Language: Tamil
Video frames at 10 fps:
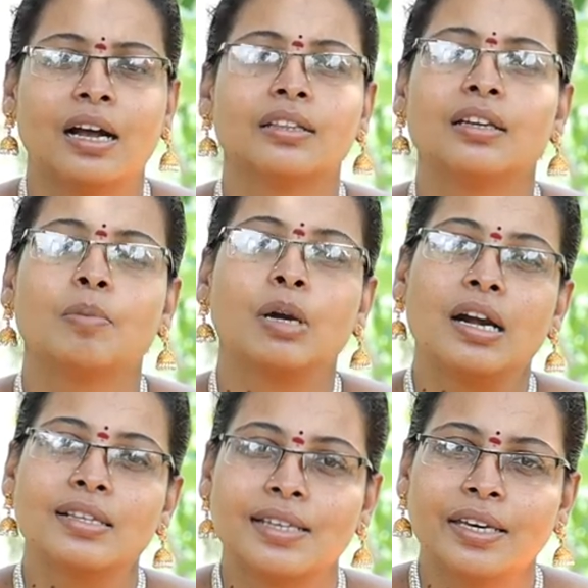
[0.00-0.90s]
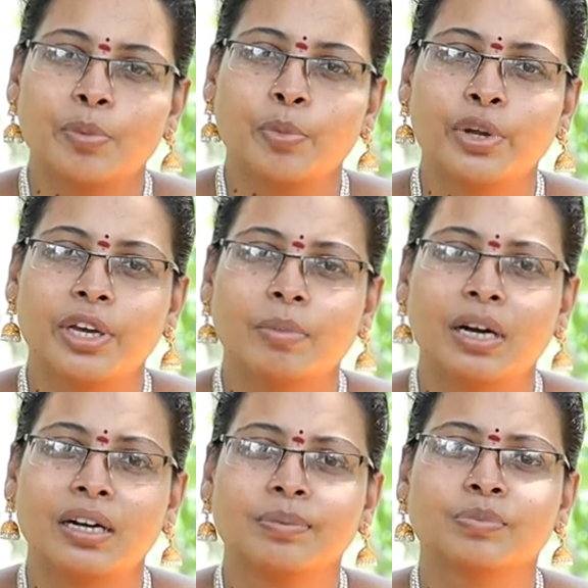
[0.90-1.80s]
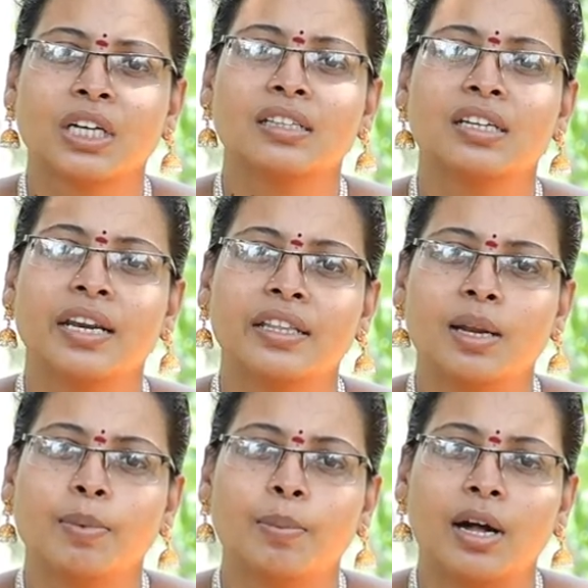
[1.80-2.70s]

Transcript: அதை நம்மளால் செய்ய முடியுமா அதுலேருந்து நம்ம